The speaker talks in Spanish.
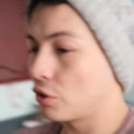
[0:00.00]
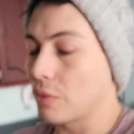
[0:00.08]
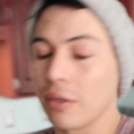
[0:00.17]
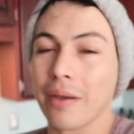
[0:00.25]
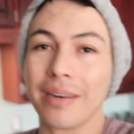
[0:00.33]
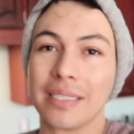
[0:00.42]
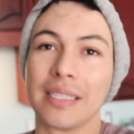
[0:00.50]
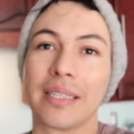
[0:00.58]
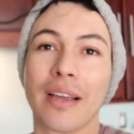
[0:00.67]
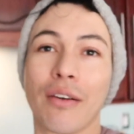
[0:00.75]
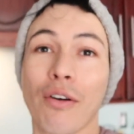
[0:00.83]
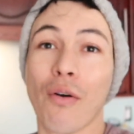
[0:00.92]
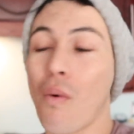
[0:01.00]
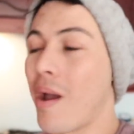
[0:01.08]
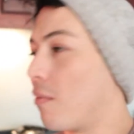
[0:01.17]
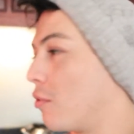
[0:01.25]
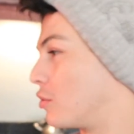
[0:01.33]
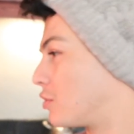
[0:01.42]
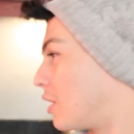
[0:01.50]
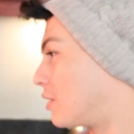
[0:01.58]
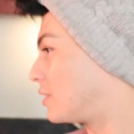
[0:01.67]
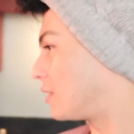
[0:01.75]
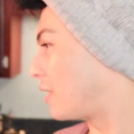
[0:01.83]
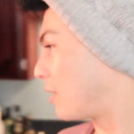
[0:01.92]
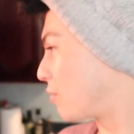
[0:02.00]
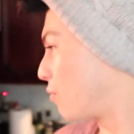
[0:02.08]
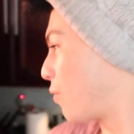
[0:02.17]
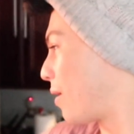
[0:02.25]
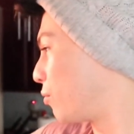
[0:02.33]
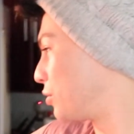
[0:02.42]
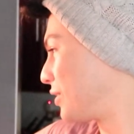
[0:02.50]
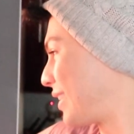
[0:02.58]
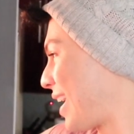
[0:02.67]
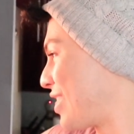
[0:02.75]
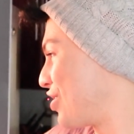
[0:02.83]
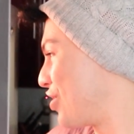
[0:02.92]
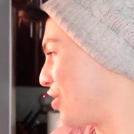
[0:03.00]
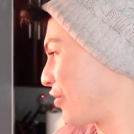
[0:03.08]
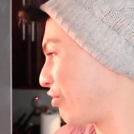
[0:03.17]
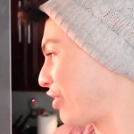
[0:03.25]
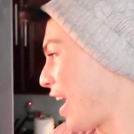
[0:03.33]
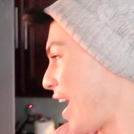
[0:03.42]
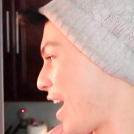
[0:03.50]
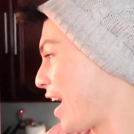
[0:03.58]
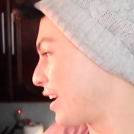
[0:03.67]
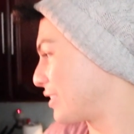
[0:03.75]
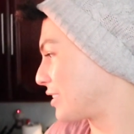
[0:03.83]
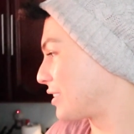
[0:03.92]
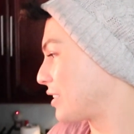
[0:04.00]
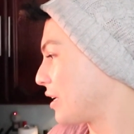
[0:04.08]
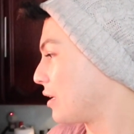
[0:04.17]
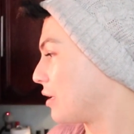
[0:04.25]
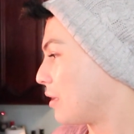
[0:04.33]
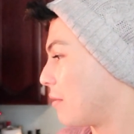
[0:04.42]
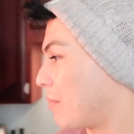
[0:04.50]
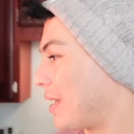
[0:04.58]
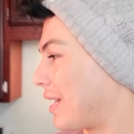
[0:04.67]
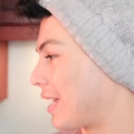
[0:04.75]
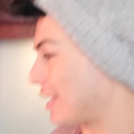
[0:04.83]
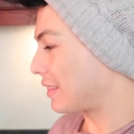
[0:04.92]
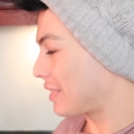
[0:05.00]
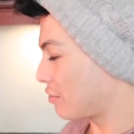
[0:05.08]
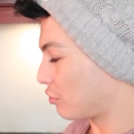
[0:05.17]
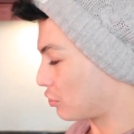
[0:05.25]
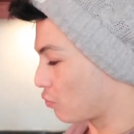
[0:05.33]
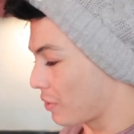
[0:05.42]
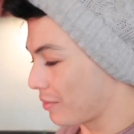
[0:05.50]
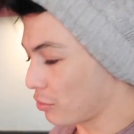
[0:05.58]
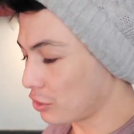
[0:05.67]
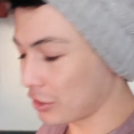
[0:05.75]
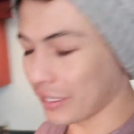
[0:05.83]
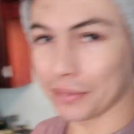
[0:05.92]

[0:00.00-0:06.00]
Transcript: Soy a ver si tengo huevos. A si tengo huevos grandotes. Me encantan los huevos